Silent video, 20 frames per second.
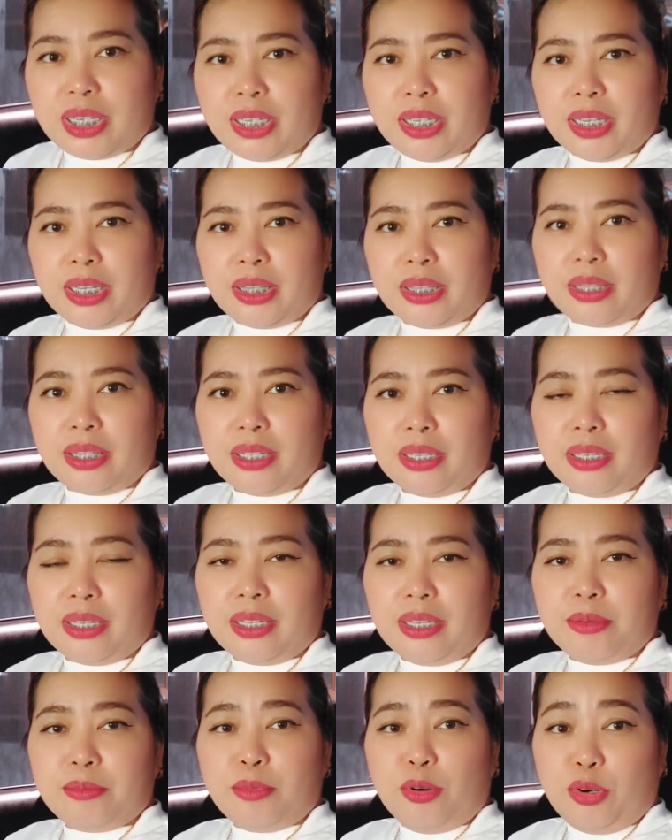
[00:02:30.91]
Ayan.
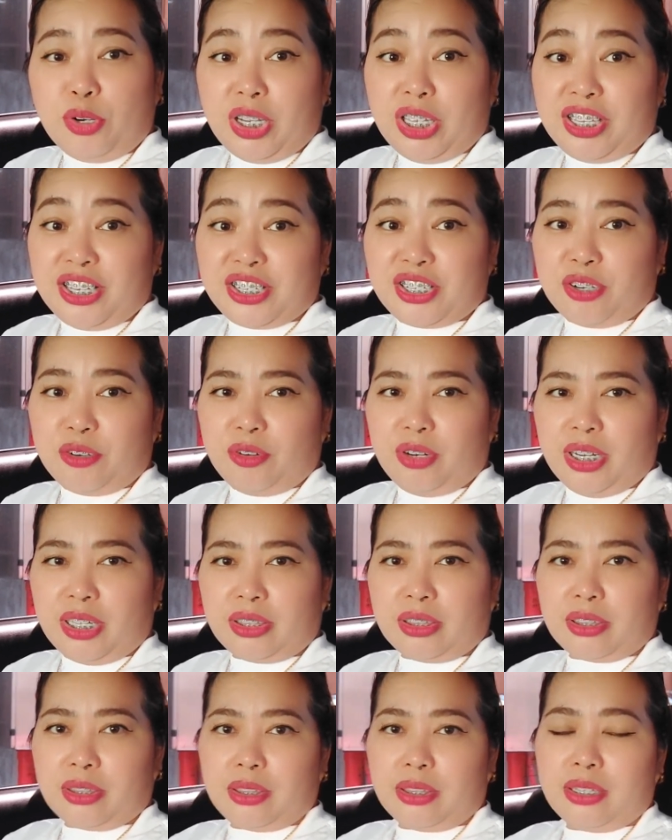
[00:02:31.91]
Pogi na siya ulit.
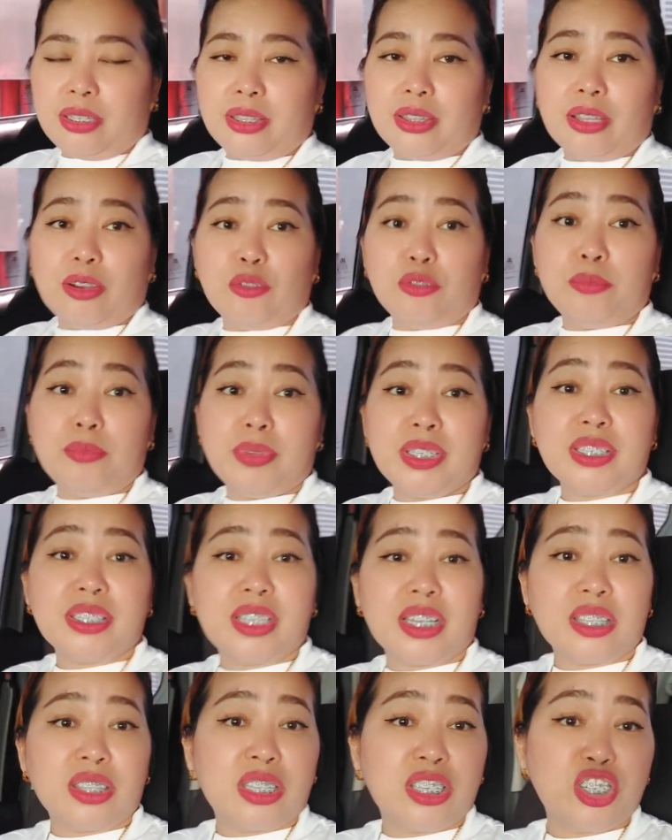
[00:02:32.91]
Na-convince
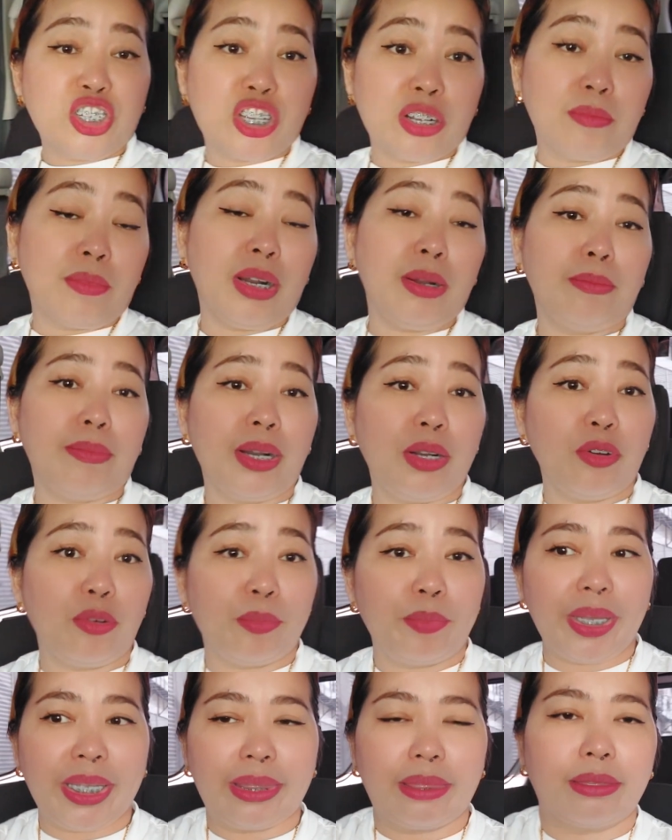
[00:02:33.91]
natin siyang
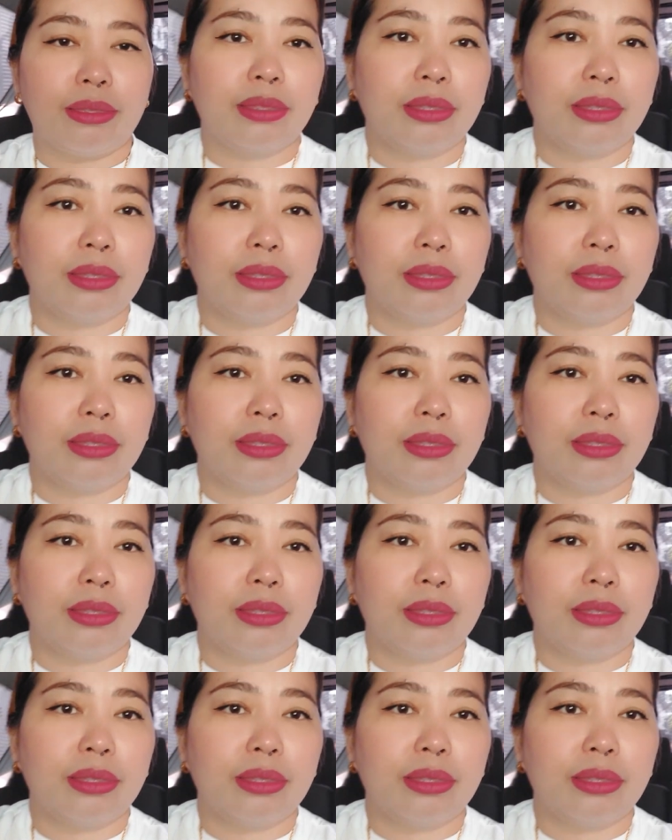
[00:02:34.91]
magpagupit.